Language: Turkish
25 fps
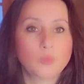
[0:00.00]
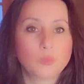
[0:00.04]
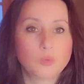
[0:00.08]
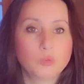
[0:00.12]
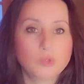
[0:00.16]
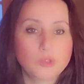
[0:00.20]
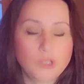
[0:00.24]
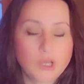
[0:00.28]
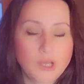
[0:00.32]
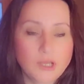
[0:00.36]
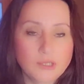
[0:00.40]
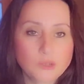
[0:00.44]

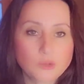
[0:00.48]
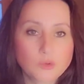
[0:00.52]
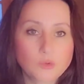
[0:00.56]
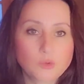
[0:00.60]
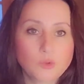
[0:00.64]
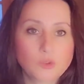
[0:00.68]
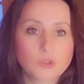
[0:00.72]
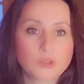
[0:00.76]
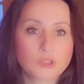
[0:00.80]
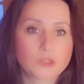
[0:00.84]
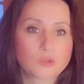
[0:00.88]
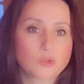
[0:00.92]
Bundan
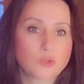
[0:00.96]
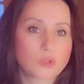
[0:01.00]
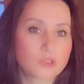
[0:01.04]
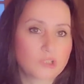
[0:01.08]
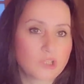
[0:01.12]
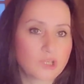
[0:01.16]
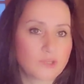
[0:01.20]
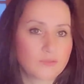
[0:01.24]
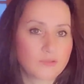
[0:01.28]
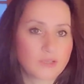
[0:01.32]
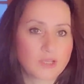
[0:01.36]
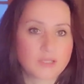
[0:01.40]
sonra
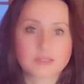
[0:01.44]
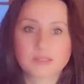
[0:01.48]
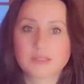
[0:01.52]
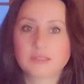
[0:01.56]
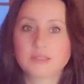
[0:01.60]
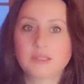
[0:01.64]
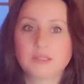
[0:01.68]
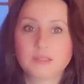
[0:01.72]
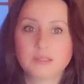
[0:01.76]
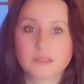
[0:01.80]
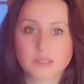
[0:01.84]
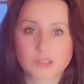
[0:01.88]
çok daha
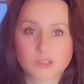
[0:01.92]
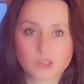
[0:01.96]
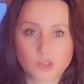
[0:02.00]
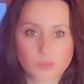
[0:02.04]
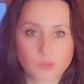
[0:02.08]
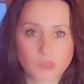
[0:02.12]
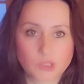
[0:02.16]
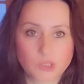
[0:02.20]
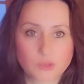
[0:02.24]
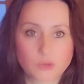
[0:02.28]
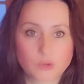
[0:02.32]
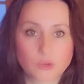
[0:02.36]
fazla yayın
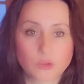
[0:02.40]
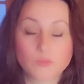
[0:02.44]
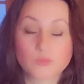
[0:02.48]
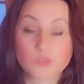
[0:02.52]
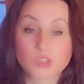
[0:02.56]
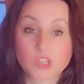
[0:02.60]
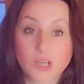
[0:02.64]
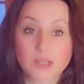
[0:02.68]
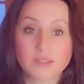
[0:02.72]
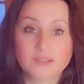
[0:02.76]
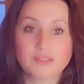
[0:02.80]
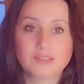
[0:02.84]
açmak istiyorum,
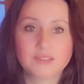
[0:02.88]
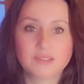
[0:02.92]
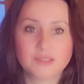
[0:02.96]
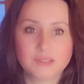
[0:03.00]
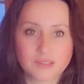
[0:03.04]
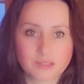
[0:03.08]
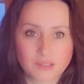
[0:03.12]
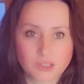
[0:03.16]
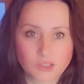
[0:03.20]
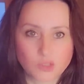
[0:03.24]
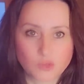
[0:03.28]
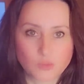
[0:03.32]
canlı
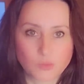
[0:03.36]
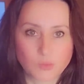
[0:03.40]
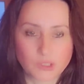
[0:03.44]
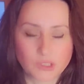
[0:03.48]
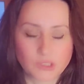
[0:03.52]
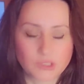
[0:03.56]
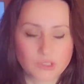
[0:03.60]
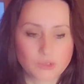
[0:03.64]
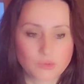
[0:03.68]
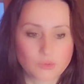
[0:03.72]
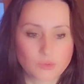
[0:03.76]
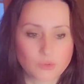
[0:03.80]
yayın
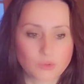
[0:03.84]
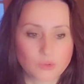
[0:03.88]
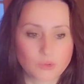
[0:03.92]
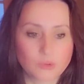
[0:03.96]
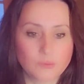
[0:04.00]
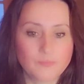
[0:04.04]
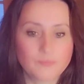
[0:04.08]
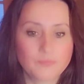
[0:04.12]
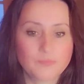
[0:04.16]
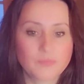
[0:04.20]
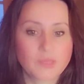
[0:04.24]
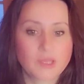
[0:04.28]
açmak
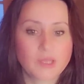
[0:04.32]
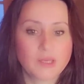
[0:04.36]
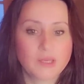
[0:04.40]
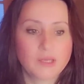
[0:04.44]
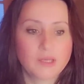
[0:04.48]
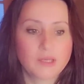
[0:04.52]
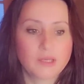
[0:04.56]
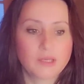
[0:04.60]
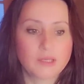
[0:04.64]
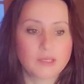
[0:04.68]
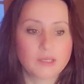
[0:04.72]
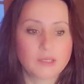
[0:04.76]
istiyorum.
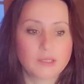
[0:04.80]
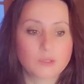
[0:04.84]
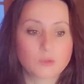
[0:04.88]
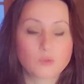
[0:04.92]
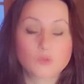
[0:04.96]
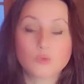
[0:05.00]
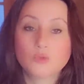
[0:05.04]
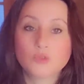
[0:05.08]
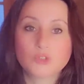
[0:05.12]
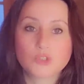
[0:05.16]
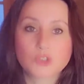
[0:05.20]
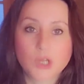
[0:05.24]
Ee,
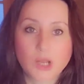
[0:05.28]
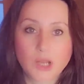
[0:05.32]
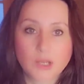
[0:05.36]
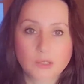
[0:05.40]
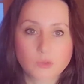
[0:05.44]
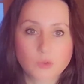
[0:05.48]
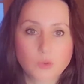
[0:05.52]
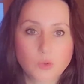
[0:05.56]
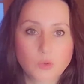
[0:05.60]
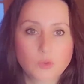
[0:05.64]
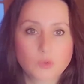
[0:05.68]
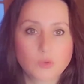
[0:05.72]

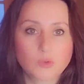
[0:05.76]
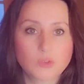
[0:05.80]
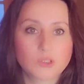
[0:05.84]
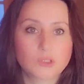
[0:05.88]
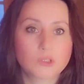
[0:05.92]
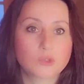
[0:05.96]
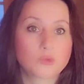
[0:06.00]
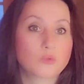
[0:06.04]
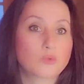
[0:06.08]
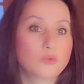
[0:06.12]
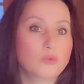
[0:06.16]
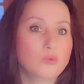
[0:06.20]
güncel
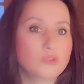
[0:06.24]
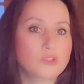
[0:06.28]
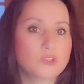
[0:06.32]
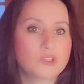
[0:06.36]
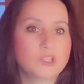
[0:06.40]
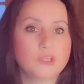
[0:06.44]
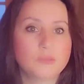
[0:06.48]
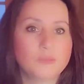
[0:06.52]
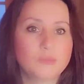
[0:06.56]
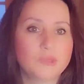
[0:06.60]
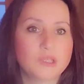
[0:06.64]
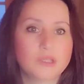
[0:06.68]
konuları,
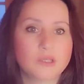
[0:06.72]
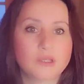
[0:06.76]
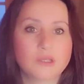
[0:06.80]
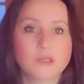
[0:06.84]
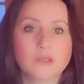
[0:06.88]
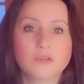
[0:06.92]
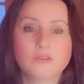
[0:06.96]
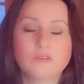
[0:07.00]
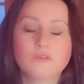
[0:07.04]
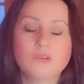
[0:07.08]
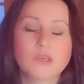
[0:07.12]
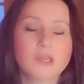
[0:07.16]
gündemi
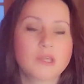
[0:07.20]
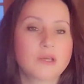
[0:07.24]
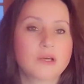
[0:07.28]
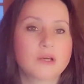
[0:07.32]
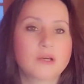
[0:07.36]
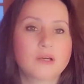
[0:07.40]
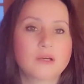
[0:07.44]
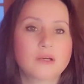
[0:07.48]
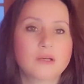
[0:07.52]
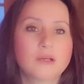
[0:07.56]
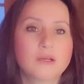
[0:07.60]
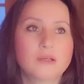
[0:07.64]

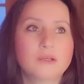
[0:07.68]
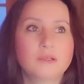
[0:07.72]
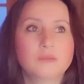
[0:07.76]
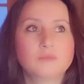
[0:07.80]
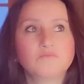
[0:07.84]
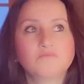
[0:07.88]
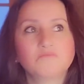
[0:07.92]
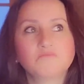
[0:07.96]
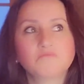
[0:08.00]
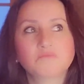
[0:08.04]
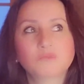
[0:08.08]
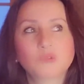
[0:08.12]
veya
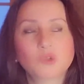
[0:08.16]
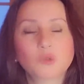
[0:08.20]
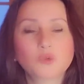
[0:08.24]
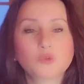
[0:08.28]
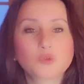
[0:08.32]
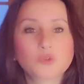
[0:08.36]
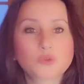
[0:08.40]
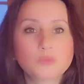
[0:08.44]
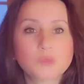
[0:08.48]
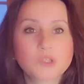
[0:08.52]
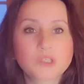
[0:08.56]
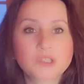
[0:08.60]

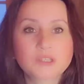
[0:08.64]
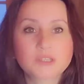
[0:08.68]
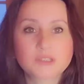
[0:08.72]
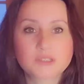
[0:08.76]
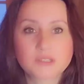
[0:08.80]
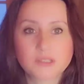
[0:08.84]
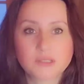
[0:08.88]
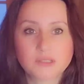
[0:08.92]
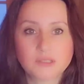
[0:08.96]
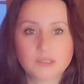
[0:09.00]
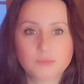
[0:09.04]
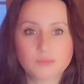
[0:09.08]
konuşmak
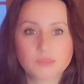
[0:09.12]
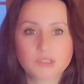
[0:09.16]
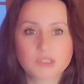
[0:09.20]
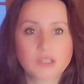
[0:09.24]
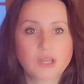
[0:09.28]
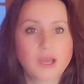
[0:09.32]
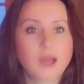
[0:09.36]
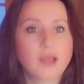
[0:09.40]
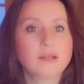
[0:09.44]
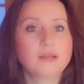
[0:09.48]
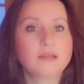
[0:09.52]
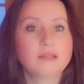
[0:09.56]

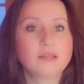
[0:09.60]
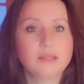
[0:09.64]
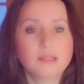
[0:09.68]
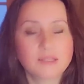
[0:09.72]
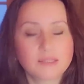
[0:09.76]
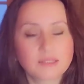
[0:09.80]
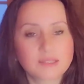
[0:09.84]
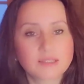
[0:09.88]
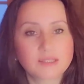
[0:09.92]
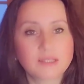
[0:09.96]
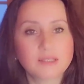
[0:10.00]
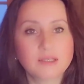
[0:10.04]
istediğimiz her ne
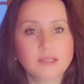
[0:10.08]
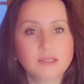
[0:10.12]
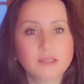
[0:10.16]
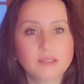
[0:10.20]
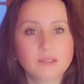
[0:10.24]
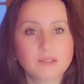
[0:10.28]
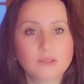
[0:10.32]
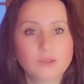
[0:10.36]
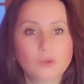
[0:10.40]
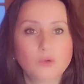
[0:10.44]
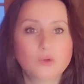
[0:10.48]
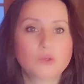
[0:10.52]
ise
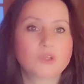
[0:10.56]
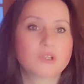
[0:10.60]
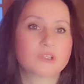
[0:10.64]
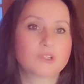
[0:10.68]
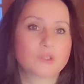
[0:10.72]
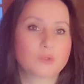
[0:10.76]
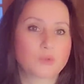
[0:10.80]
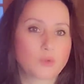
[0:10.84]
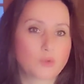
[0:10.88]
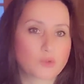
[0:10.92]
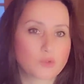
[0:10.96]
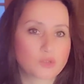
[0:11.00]

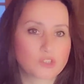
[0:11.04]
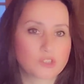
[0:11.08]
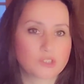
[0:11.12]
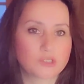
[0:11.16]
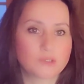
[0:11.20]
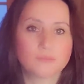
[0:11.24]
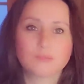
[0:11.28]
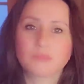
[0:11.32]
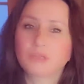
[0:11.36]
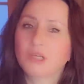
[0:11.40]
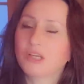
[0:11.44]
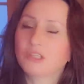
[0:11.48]
orada
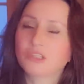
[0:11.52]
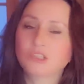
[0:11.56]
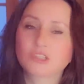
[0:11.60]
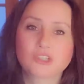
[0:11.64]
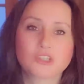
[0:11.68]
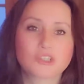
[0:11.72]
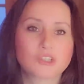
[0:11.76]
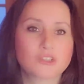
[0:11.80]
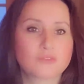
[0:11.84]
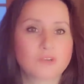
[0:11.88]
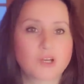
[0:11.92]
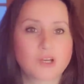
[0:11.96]
konuşalım. Kaç
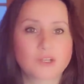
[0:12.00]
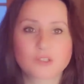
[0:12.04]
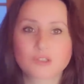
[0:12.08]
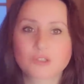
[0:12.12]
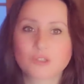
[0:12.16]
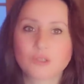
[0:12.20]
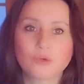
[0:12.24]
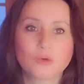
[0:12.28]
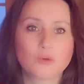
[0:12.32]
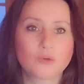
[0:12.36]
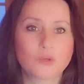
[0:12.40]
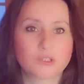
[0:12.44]
kişi
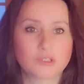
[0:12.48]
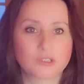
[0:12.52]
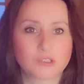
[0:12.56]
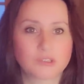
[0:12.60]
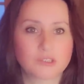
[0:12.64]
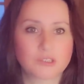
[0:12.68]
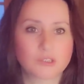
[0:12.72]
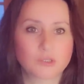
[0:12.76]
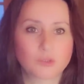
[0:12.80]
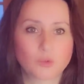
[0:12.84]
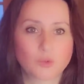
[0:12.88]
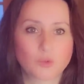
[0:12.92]
varsa o
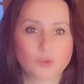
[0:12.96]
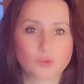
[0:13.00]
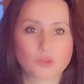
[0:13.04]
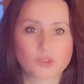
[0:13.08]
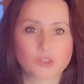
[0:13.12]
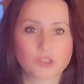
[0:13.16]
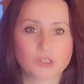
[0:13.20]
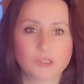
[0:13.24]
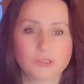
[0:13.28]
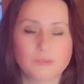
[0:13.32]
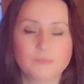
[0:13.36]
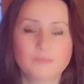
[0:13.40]
kadarını
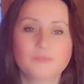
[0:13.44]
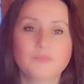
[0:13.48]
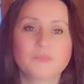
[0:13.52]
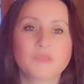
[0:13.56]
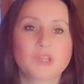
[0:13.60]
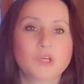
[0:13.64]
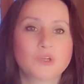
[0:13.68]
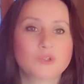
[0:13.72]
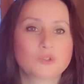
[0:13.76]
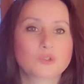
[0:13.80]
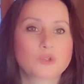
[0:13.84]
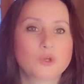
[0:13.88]
konuşalım.
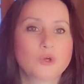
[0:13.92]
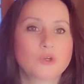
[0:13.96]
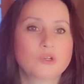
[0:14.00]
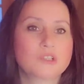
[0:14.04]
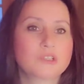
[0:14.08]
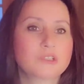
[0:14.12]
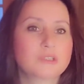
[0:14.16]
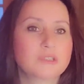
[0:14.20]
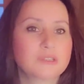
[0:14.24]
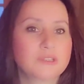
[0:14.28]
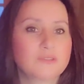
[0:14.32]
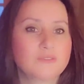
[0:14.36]

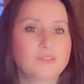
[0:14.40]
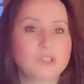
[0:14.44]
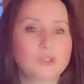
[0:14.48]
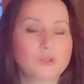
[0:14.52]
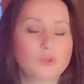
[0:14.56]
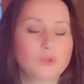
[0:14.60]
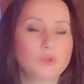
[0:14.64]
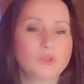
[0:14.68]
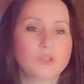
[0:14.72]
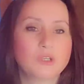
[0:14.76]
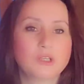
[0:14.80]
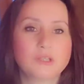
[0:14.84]
Sonrasında
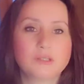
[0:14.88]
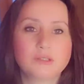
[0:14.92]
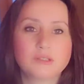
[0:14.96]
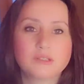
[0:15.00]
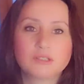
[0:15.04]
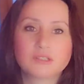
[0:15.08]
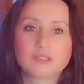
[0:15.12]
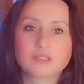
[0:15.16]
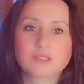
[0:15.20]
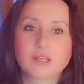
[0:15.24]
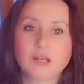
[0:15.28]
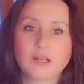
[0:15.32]
videoyu
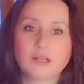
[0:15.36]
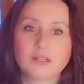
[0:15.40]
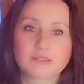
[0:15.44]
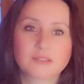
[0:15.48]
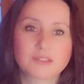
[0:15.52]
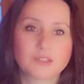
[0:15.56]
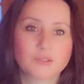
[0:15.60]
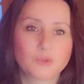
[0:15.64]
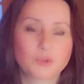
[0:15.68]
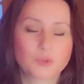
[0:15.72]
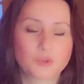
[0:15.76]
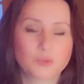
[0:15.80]
yayınlarız,
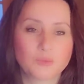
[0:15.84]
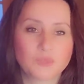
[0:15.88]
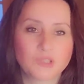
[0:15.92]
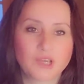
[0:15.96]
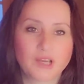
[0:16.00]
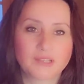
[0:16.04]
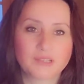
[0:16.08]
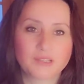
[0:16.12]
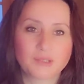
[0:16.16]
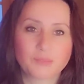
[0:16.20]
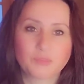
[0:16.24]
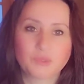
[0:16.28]
alta
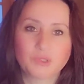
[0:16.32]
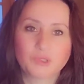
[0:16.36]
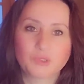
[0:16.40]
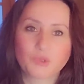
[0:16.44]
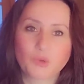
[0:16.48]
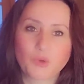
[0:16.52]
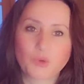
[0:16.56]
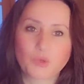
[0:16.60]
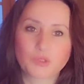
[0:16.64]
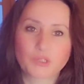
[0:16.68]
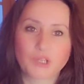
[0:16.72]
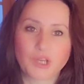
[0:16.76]
yorumlar yapılır,
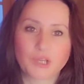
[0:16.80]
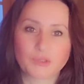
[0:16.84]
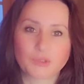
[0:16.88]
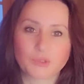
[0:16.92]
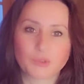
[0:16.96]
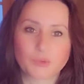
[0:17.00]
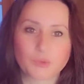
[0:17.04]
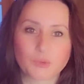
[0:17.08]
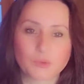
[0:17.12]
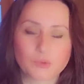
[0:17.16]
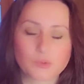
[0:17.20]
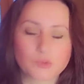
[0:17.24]
oradan
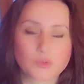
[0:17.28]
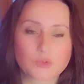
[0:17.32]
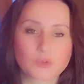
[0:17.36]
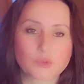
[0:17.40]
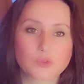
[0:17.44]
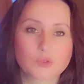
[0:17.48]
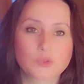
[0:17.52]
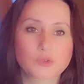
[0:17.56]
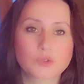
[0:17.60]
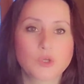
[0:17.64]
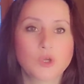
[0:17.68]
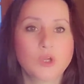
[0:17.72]
da
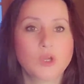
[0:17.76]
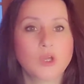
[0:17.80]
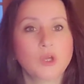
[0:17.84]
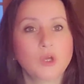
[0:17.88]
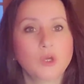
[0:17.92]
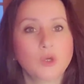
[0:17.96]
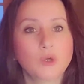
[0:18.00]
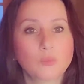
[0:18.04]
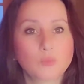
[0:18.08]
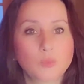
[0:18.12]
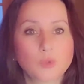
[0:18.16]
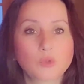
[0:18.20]
konuşuruz.
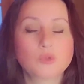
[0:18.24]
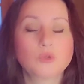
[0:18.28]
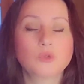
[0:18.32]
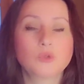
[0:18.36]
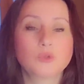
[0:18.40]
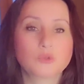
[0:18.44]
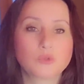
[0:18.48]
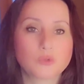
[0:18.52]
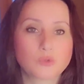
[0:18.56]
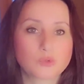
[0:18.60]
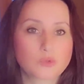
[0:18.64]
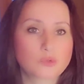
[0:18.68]

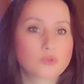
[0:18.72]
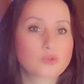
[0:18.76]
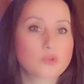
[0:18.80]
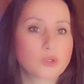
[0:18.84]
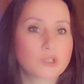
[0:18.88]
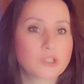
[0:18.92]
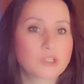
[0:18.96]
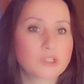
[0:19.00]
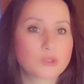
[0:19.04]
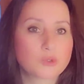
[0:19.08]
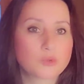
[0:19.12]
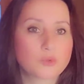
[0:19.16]
Bunu
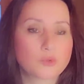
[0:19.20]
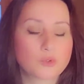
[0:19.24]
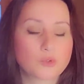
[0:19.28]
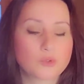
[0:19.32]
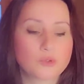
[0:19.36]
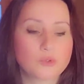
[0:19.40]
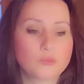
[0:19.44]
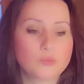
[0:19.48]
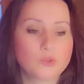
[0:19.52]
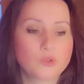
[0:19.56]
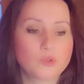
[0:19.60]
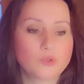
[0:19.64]
çok
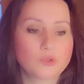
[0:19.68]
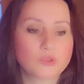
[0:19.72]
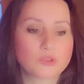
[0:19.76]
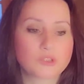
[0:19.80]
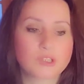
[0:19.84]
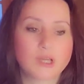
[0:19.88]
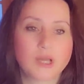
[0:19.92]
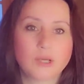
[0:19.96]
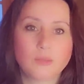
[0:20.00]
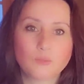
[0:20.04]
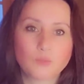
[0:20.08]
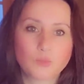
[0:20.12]
istiyorum. O
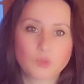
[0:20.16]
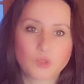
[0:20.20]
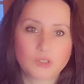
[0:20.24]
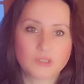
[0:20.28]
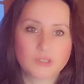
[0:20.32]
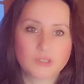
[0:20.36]
yüzden